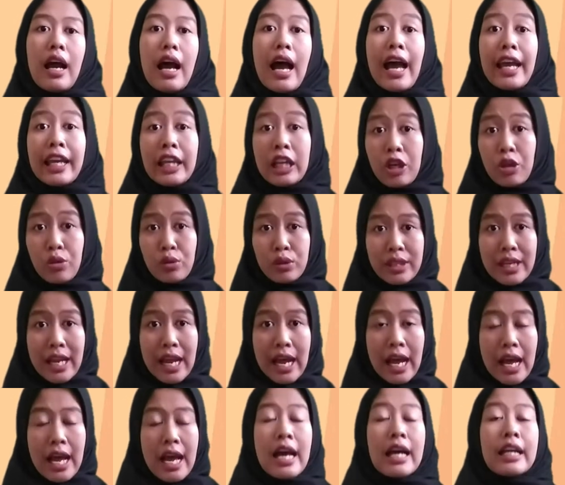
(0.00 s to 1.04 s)
Air
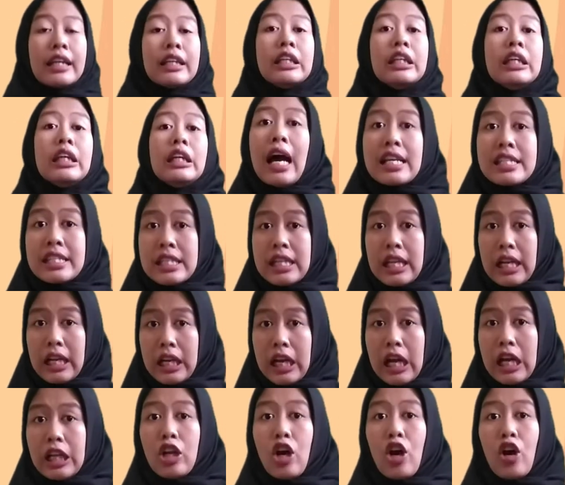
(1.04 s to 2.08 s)
ludah
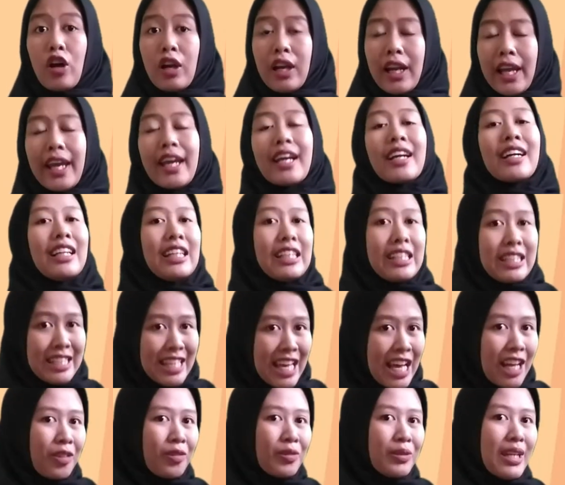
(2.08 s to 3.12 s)
dihasilkan oleh
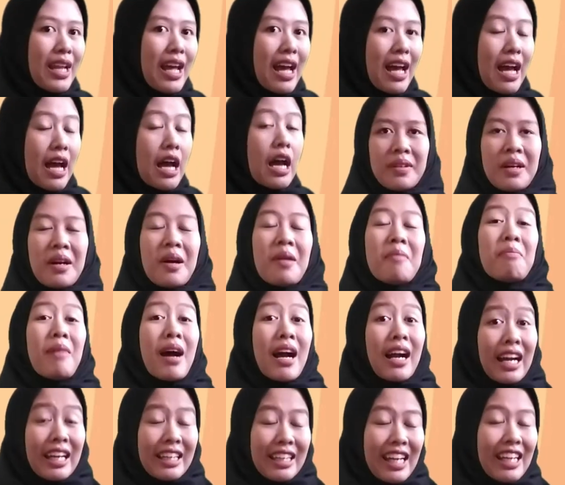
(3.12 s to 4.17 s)
kelenjar ludah.
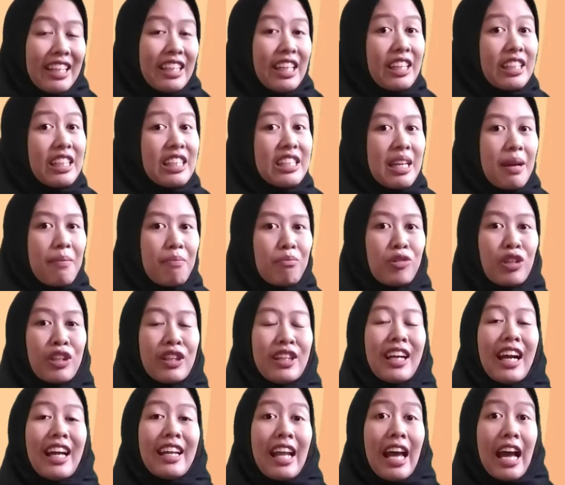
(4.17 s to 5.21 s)
Makanan yang dicampur
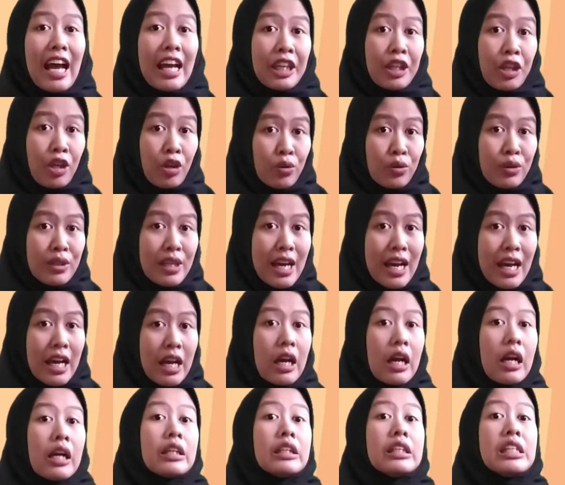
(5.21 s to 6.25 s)
dengan air ludah
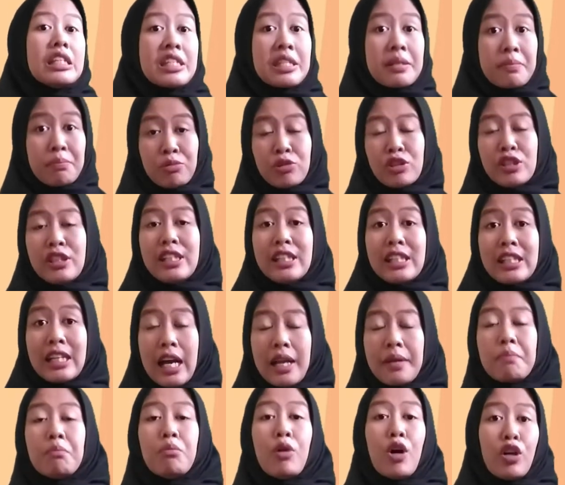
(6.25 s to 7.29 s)
disebut
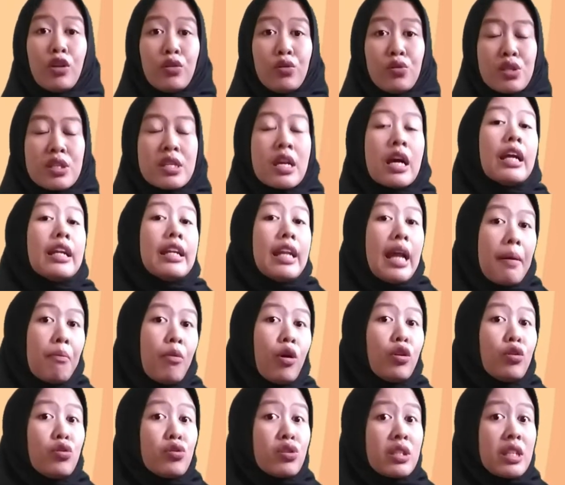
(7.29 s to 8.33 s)
dengan bolus. Nah,
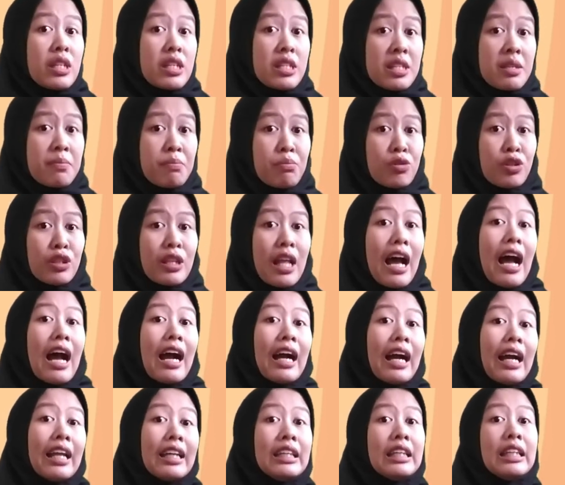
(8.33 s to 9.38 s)
bolus tersebut
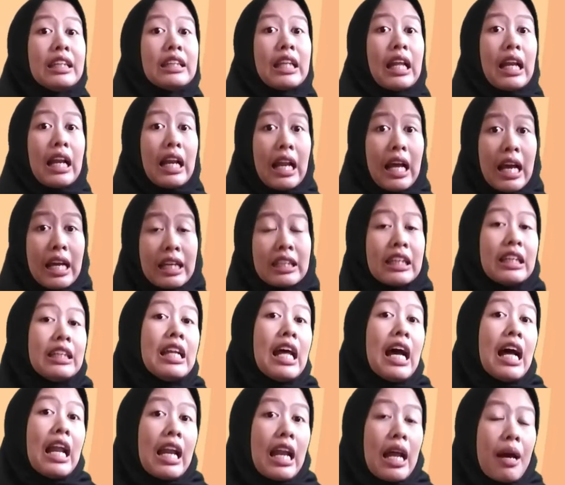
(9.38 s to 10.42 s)
akan ditelan ke
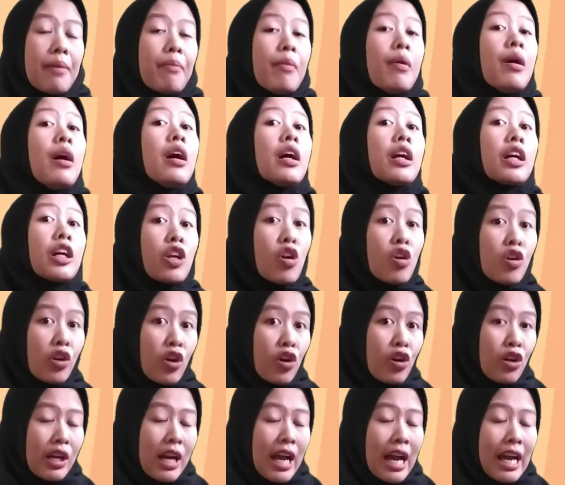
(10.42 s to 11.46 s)
dalam
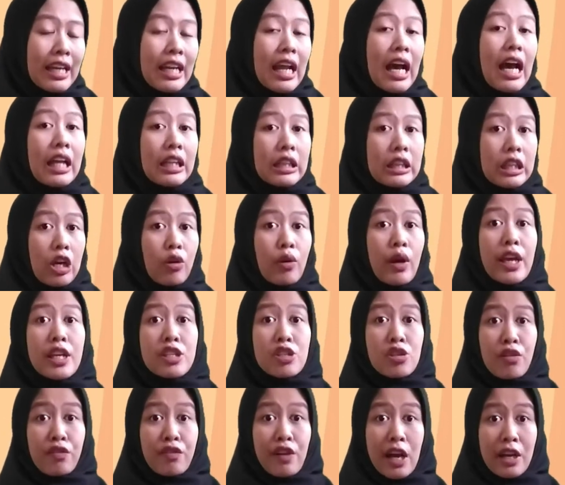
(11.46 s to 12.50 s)
kerongkongan atau
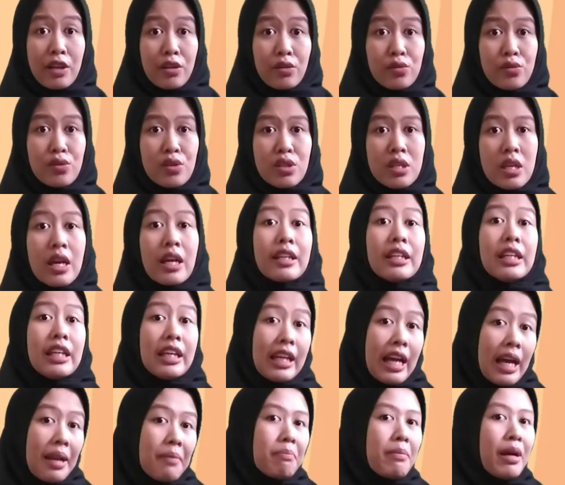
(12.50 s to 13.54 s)
esofagus
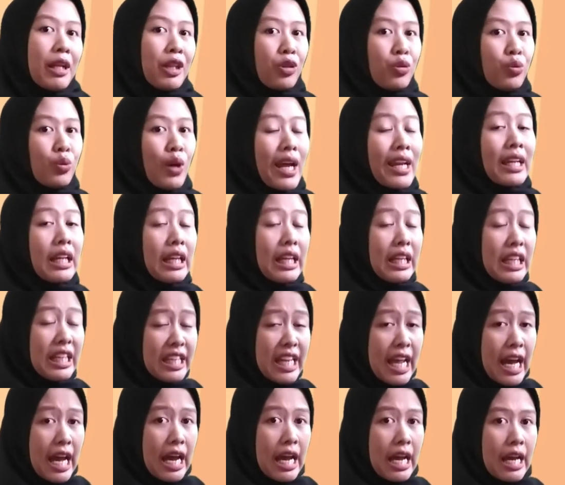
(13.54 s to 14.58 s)
dengan bantuan
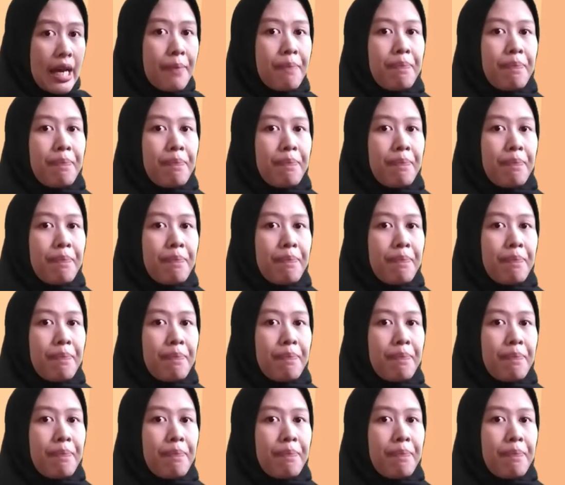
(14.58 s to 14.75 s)
lidah.